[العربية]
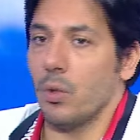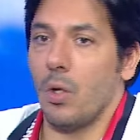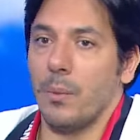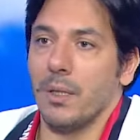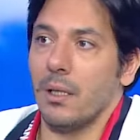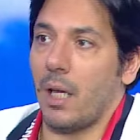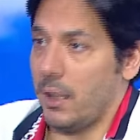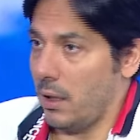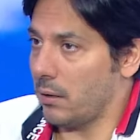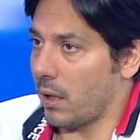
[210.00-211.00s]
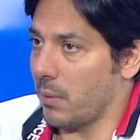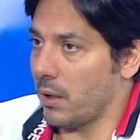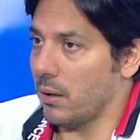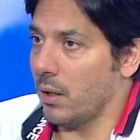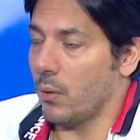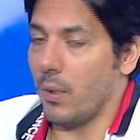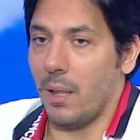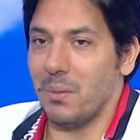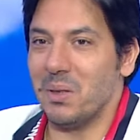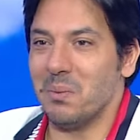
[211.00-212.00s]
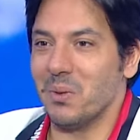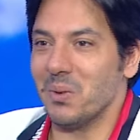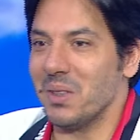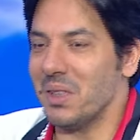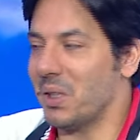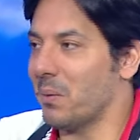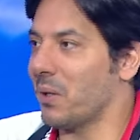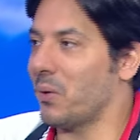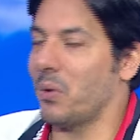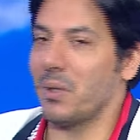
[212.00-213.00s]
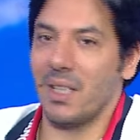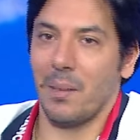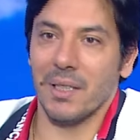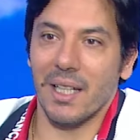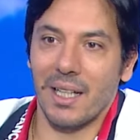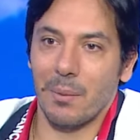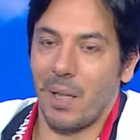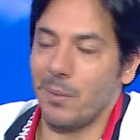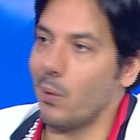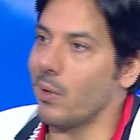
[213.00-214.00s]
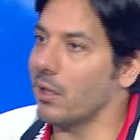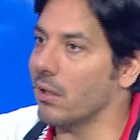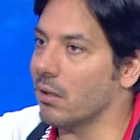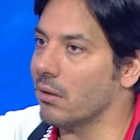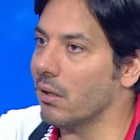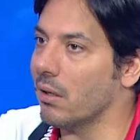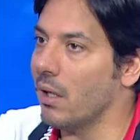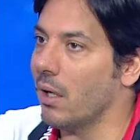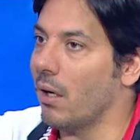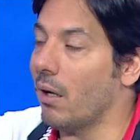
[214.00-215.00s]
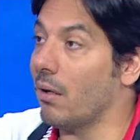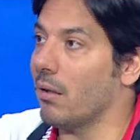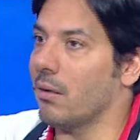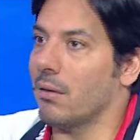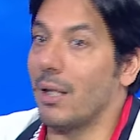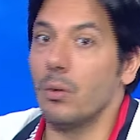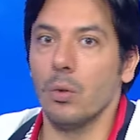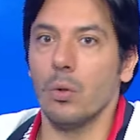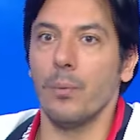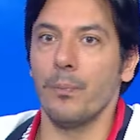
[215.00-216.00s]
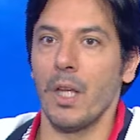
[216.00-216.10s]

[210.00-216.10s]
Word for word: نوع من الحياة كمان واحد بيجي بيكون كتير شربان كحول كتير عم بيدخن ما عم بيعمل رياضة آه عنده